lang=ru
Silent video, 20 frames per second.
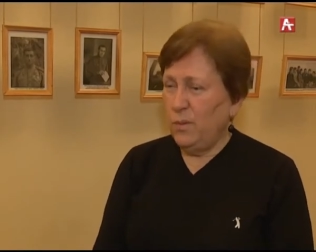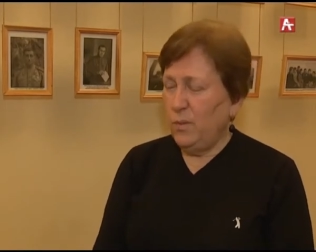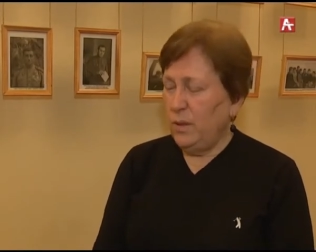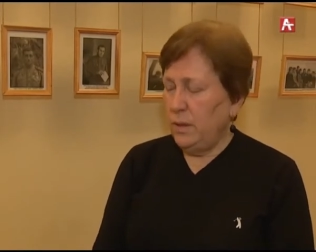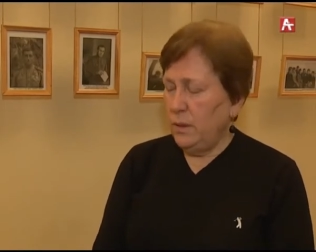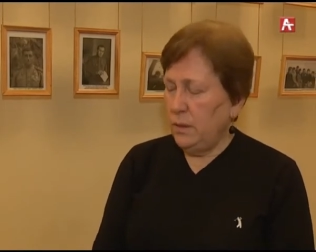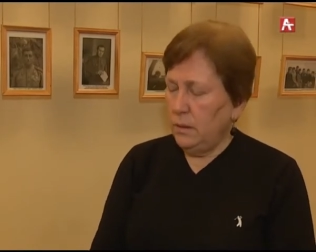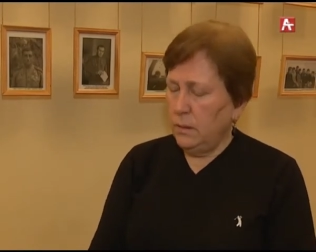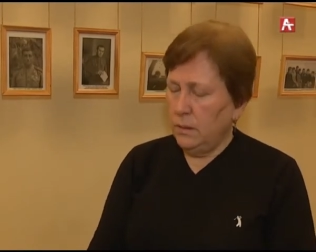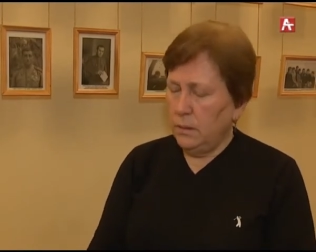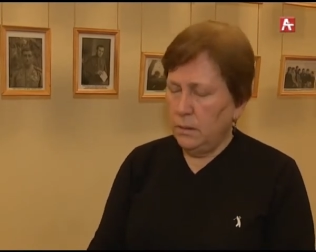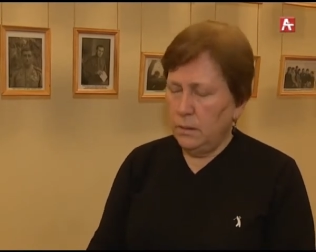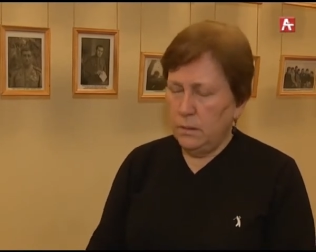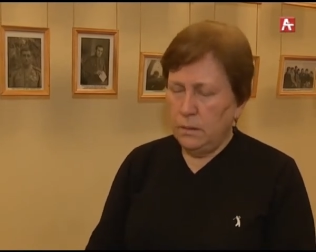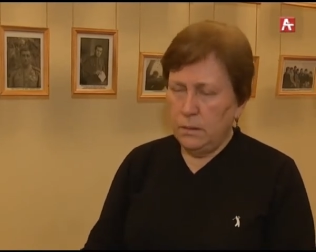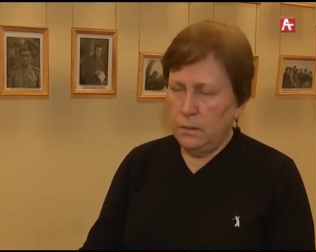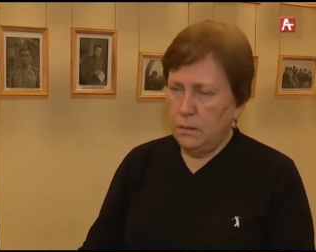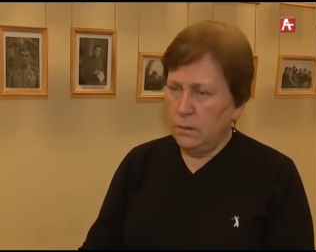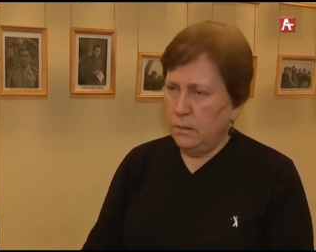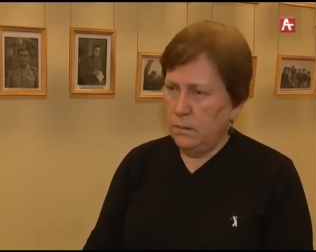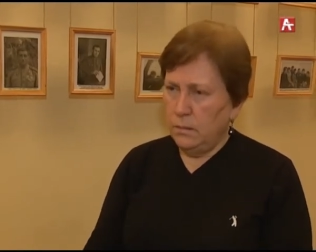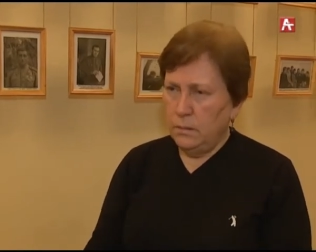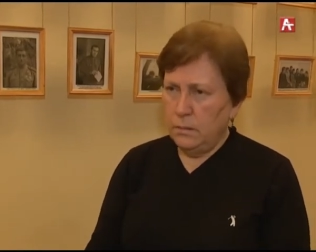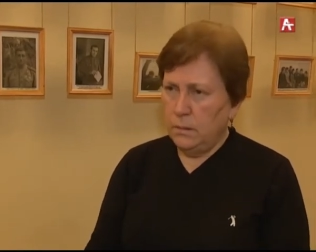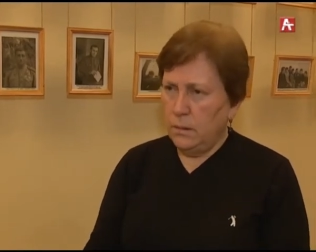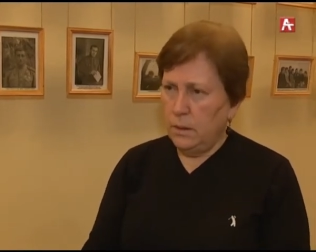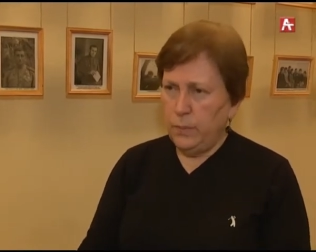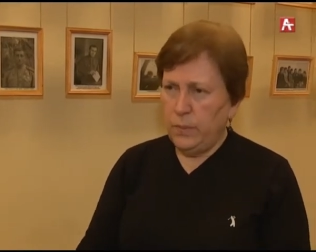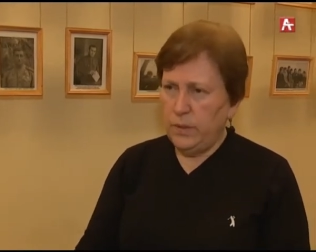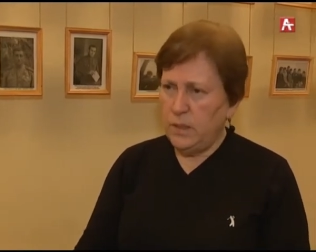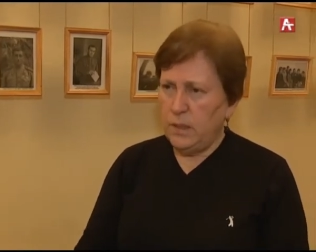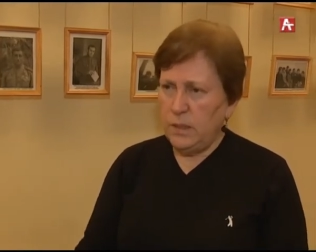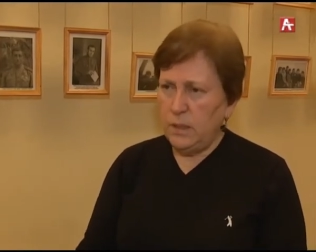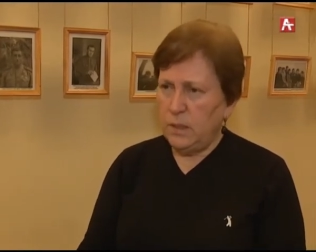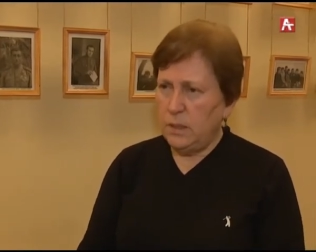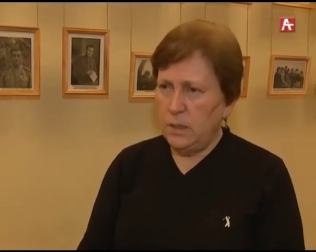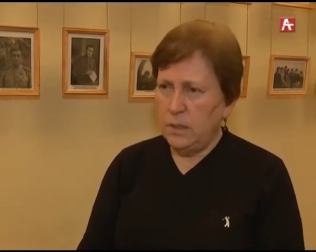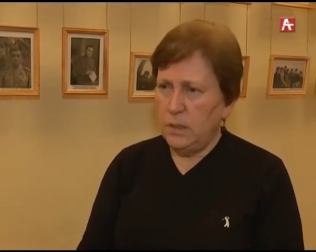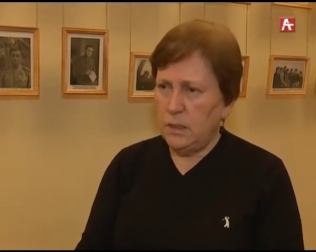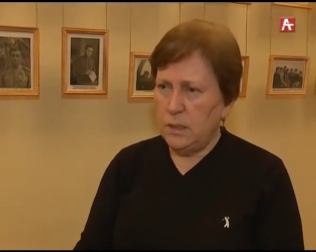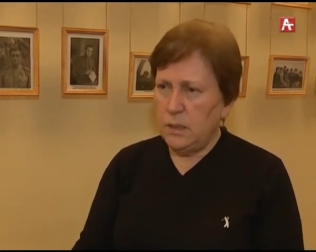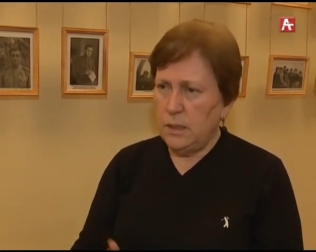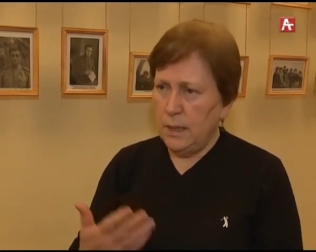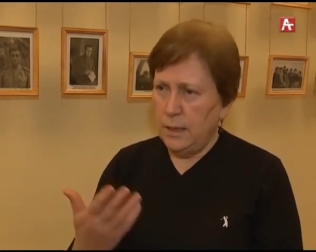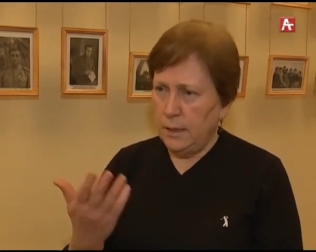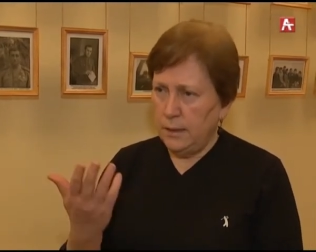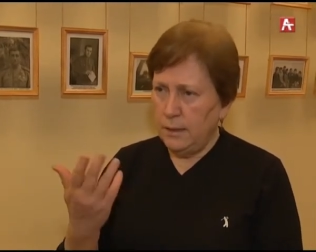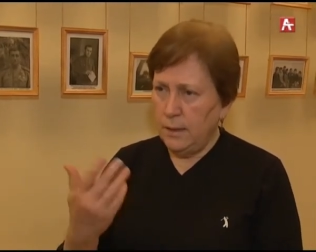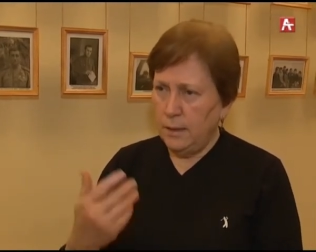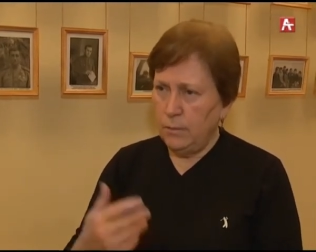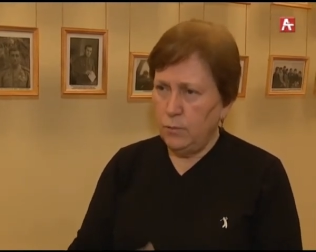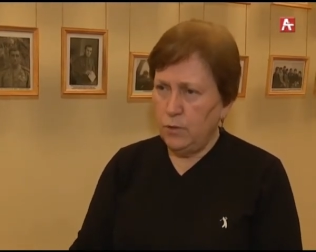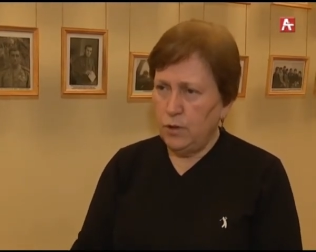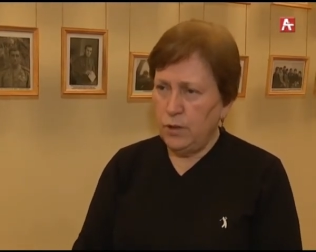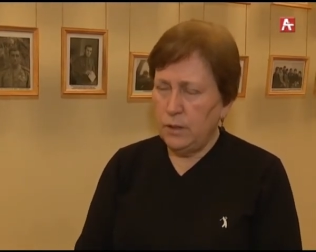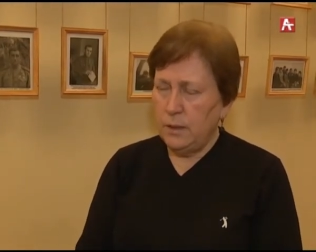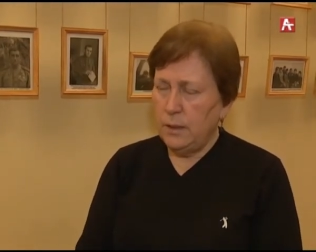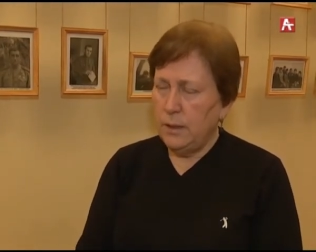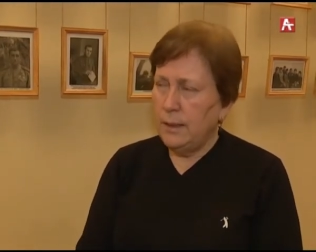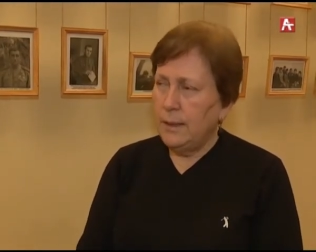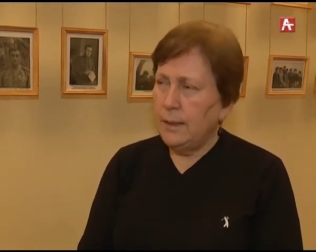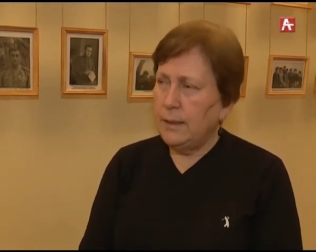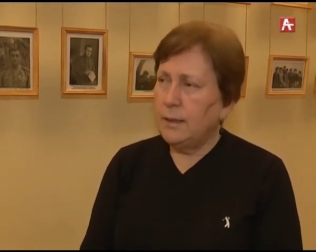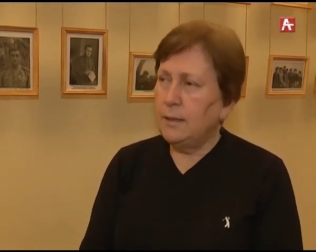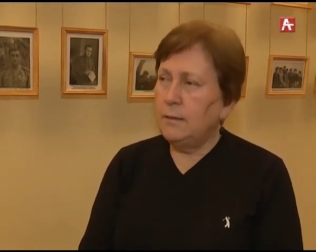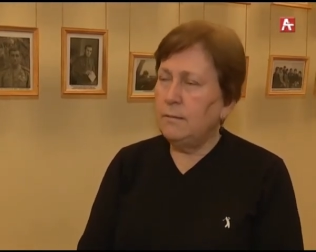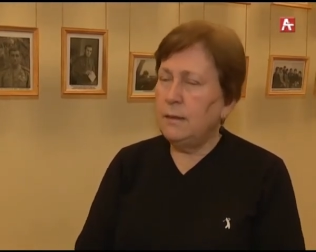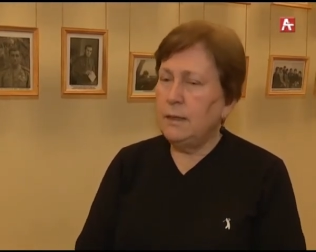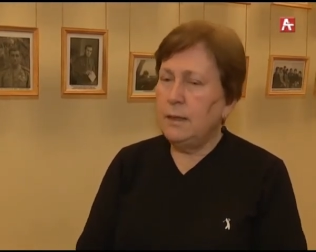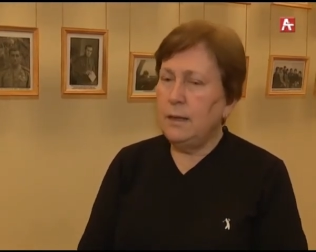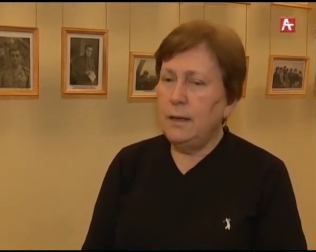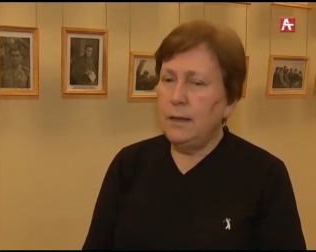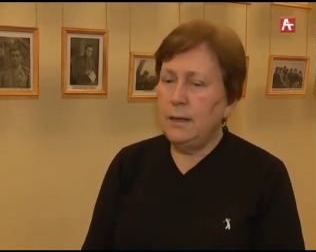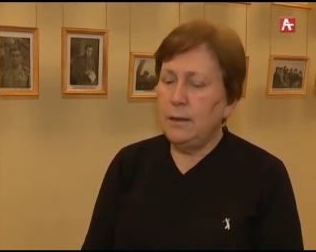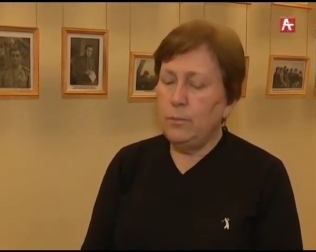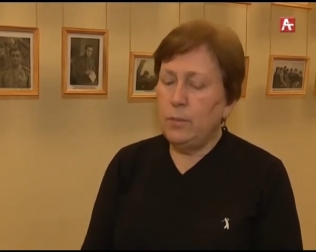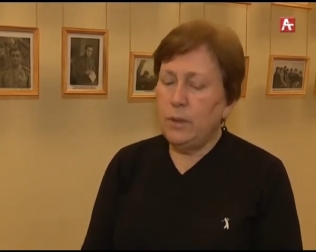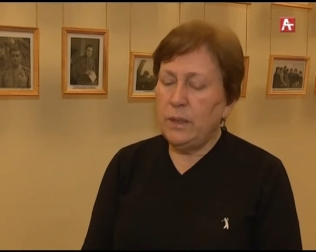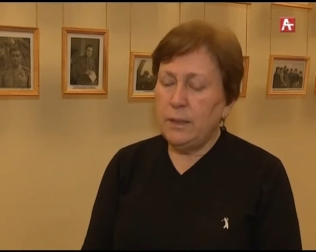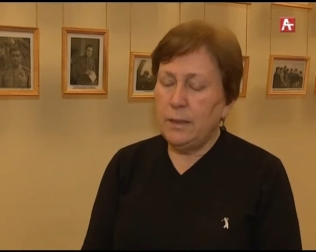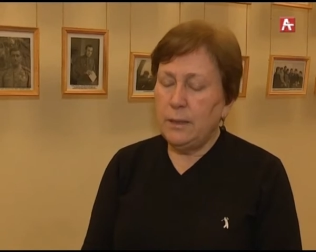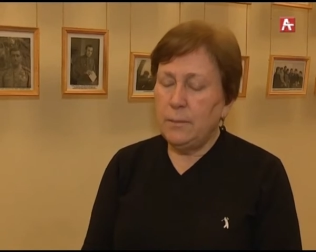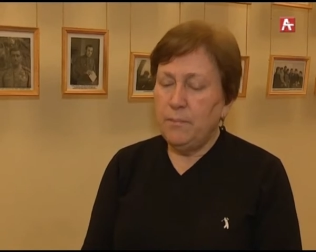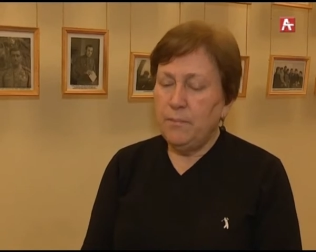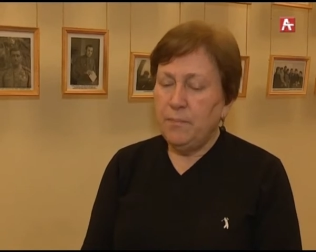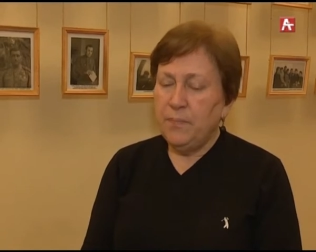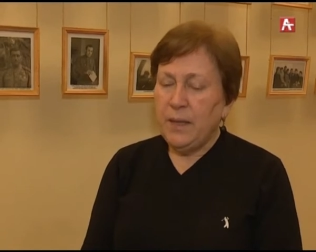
Мы на позиции не знали, там уже говорили об этом.